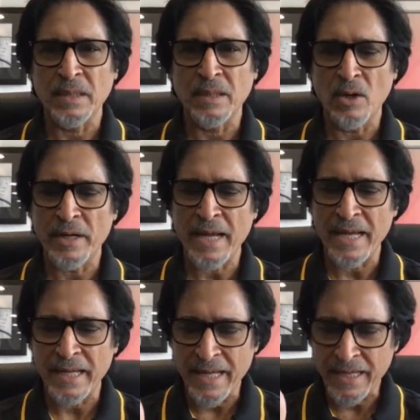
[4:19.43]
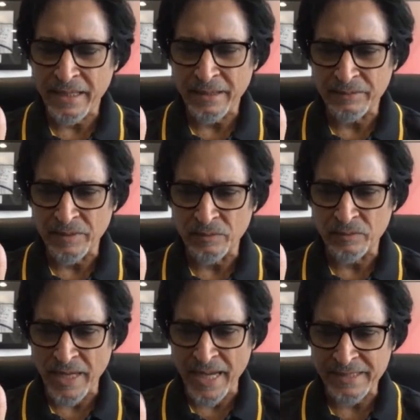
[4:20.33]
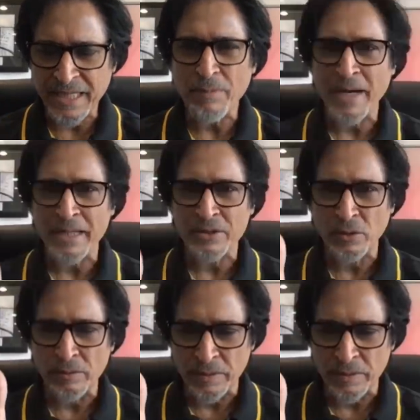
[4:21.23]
और एक ऐसी हमारी जो